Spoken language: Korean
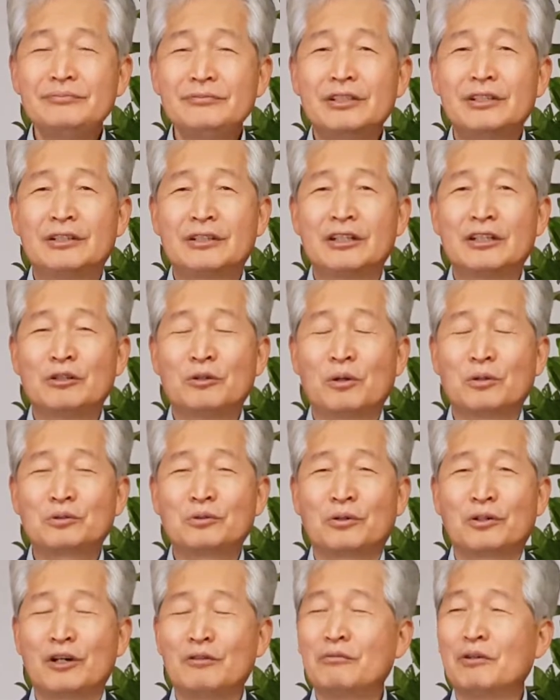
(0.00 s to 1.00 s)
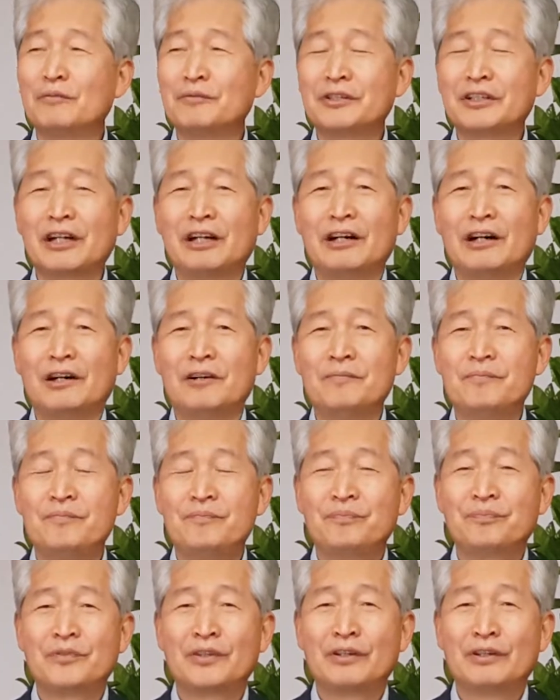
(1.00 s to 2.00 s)
어, 옥토가 뭡니까?
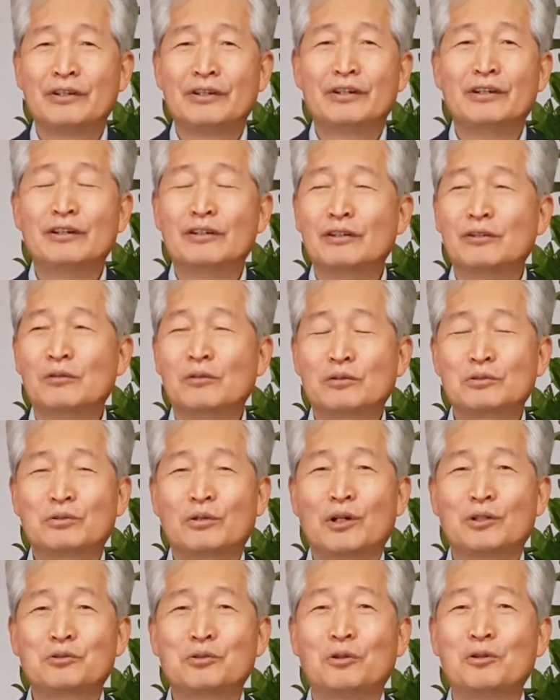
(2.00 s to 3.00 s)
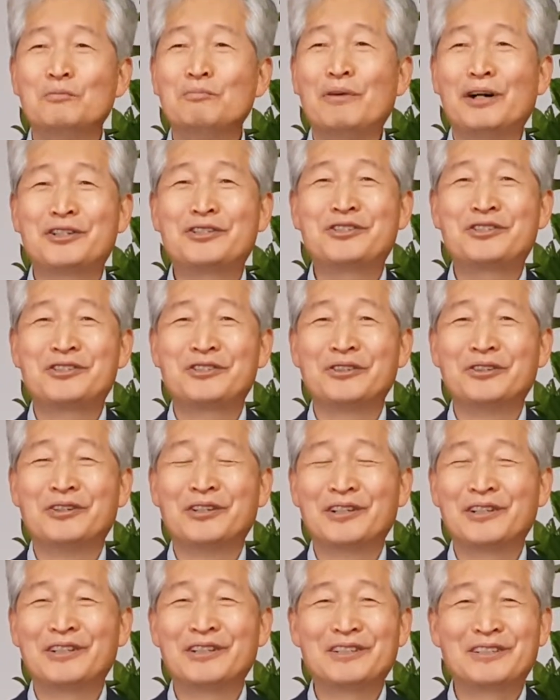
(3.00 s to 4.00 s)
어, 옥토가 좋은
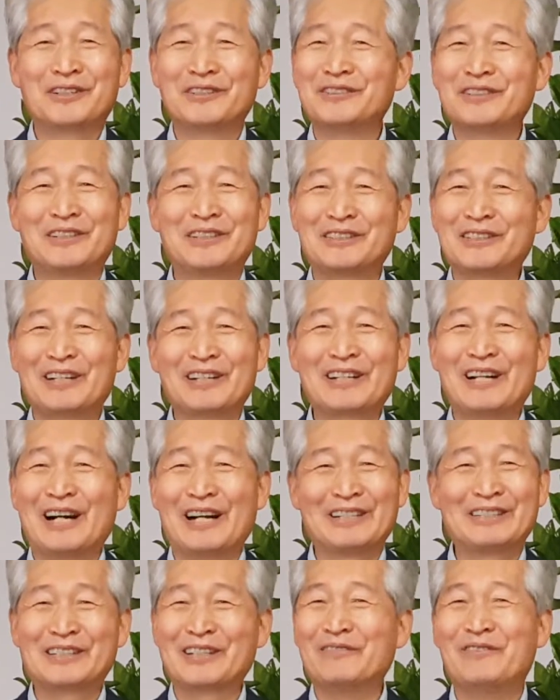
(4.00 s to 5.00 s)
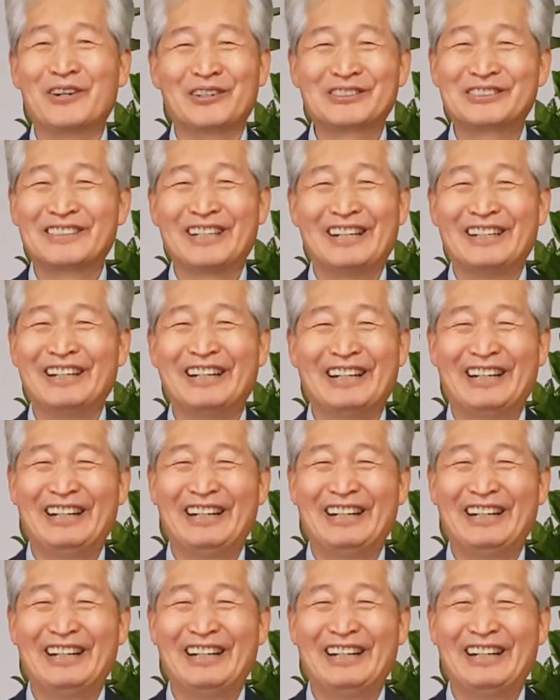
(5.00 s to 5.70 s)
맛이죠. 그러면 그 사람 가짜 목사야.